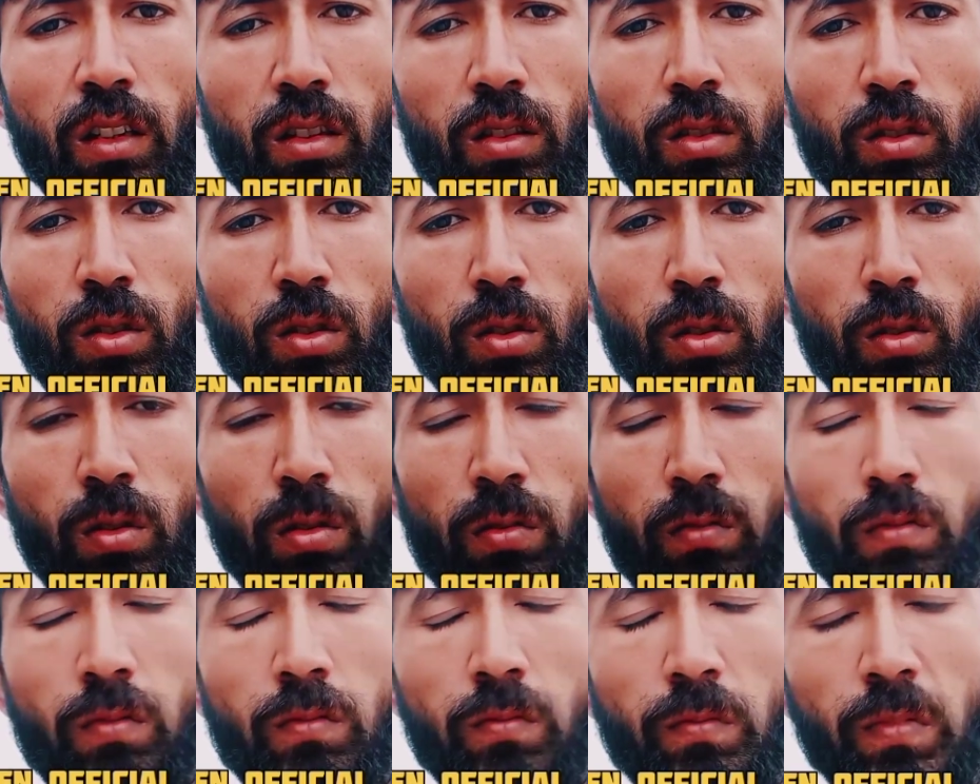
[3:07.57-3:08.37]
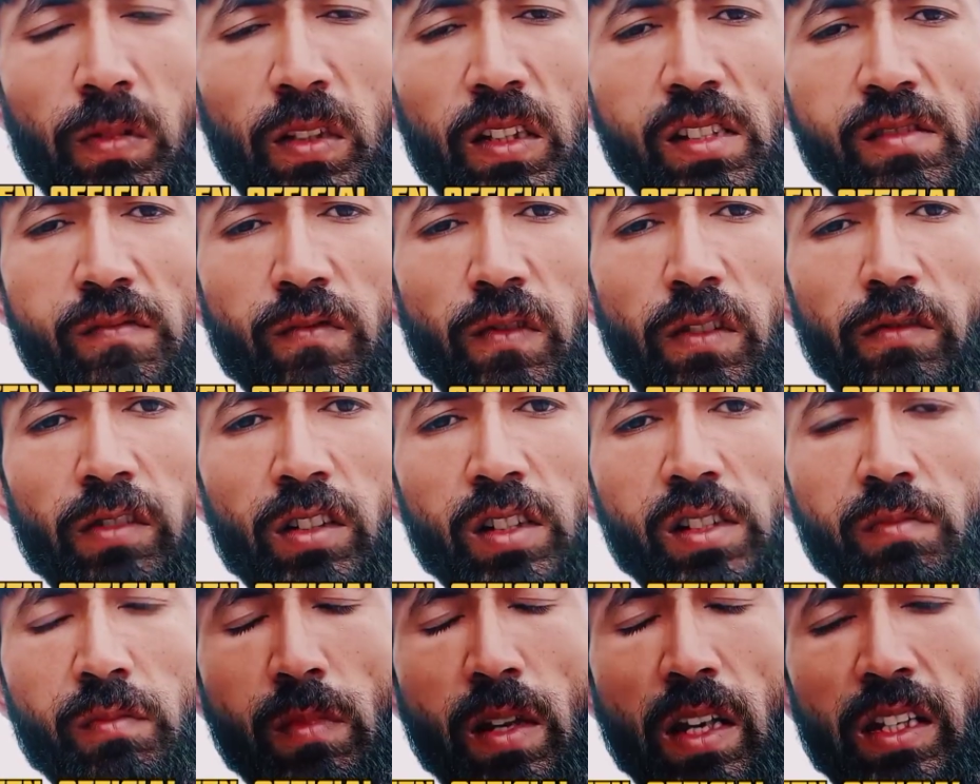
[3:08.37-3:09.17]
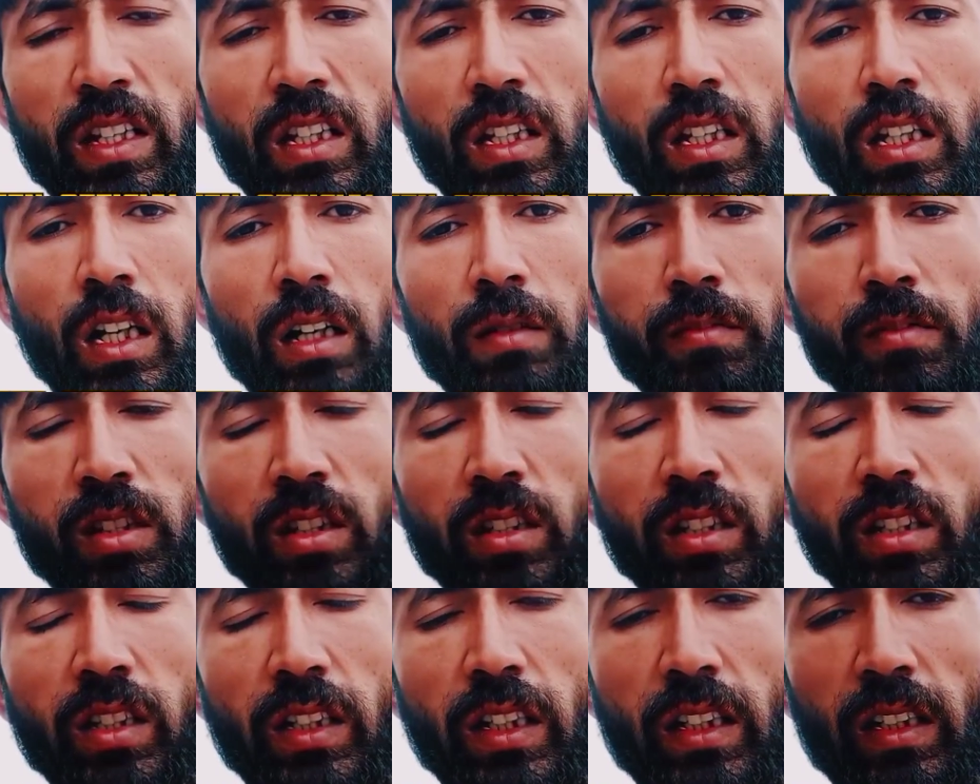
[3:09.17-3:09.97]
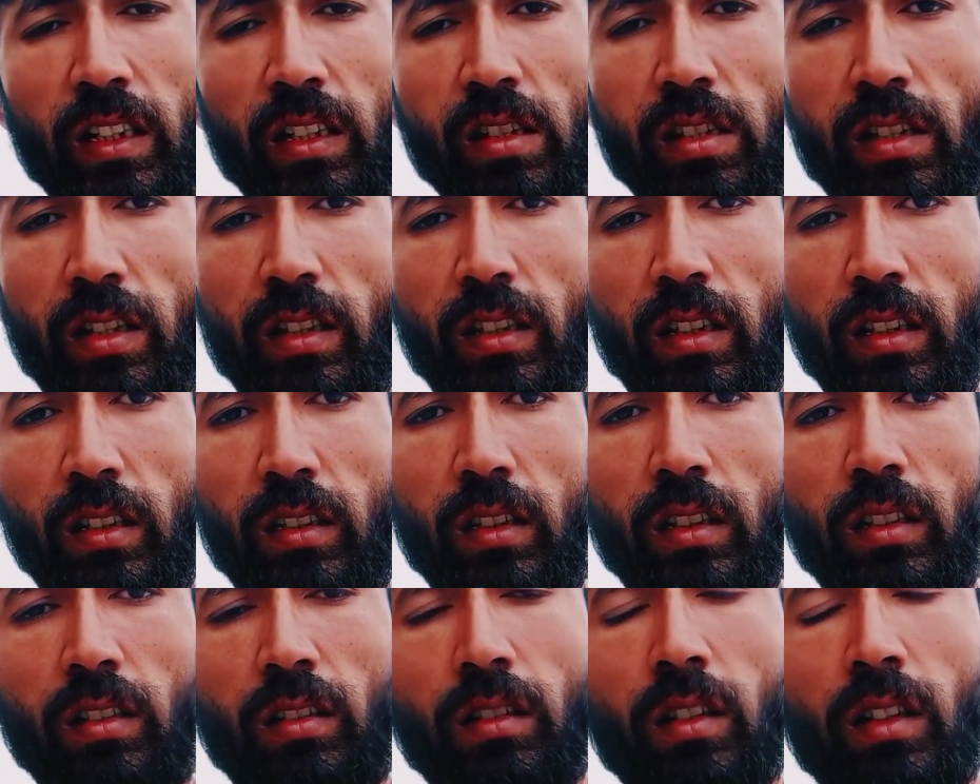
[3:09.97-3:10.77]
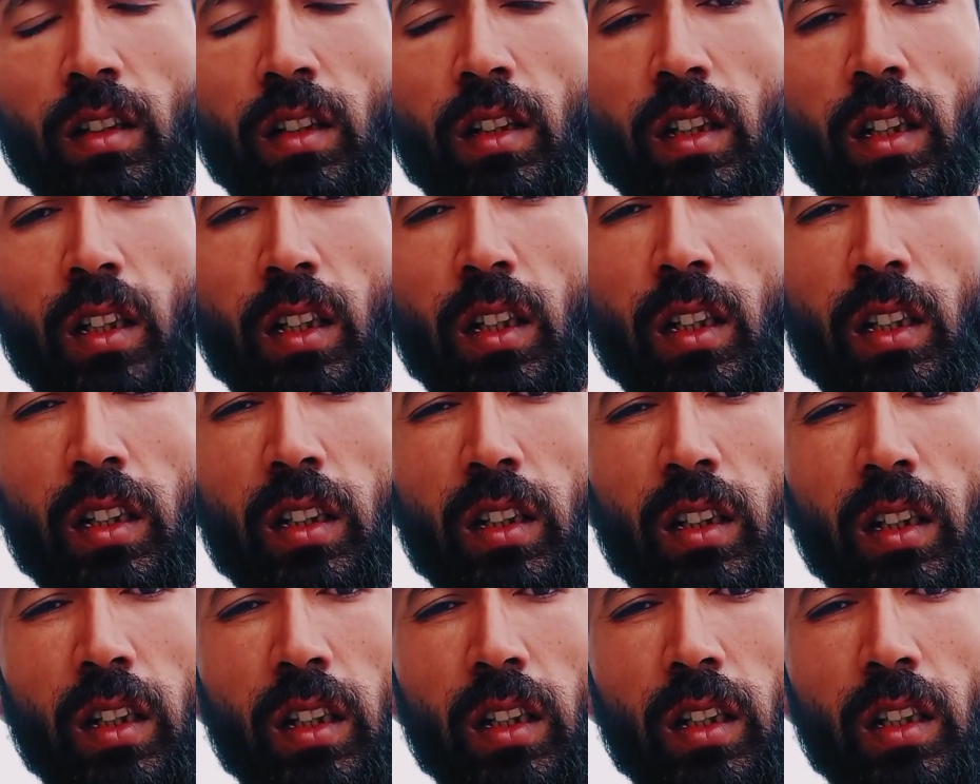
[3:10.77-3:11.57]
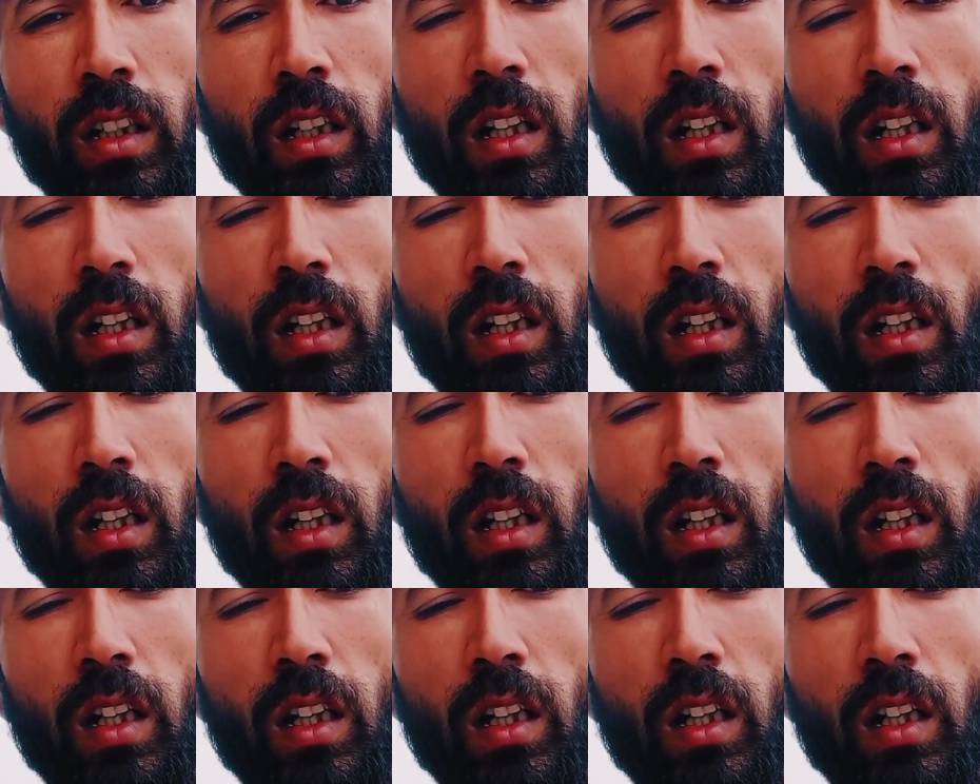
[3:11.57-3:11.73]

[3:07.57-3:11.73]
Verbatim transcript: तो प्लीज़ व्यूवर्स मैं ये आपसे ये कहना चाहता था कि